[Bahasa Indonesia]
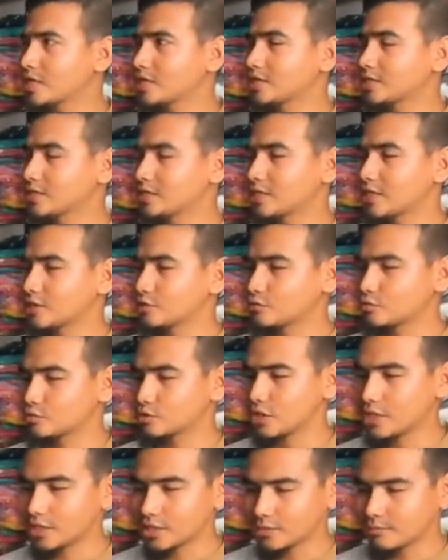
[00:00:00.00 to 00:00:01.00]
kita
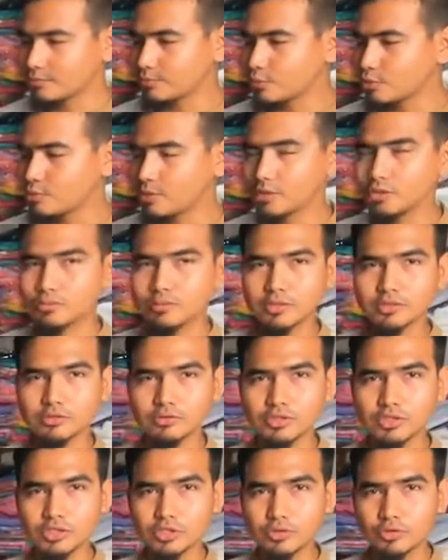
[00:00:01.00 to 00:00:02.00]
sudah review
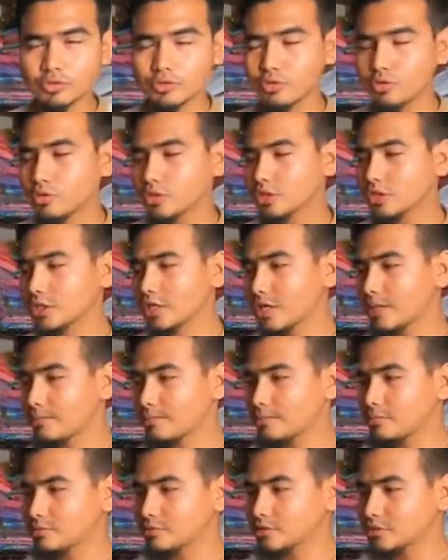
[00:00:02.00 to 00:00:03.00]
baju-baju tidur
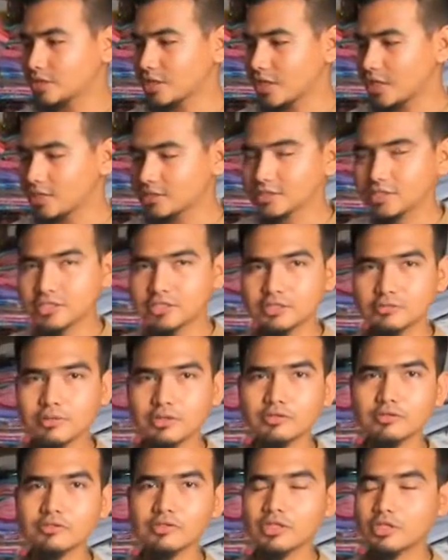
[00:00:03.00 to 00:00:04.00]
Dan segala jenis
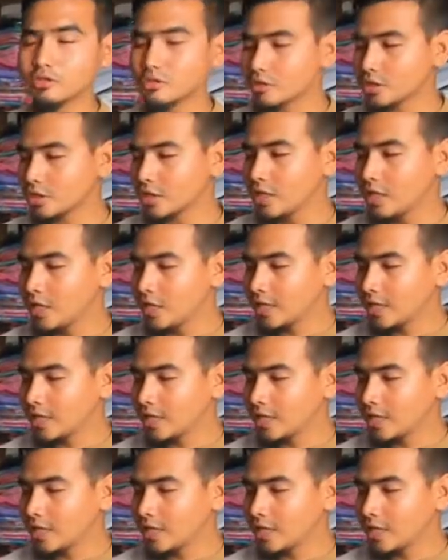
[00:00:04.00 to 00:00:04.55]
baju tidur